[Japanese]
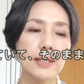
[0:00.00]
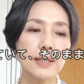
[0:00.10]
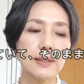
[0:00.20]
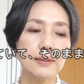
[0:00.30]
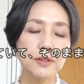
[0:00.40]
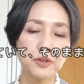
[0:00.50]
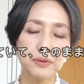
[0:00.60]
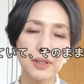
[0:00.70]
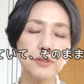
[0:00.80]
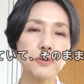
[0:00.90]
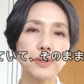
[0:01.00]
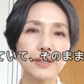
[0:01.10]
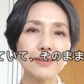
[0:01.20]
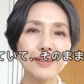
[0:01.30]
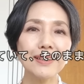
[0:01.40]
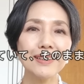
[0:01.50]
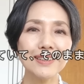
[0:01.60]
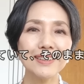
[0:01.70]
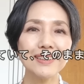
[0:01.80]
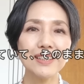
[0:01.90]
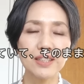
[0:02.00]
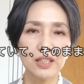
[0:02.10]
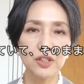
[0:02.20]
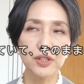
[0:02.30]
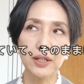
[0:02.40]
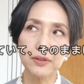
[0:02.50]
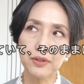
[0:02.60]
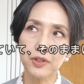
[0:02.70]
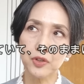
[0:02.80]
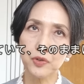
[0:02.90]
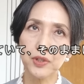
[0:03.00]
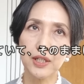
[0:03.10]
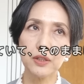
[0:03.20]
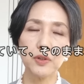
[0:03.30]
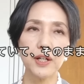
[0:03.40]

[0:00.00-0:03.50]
20年以上やってないですね30代の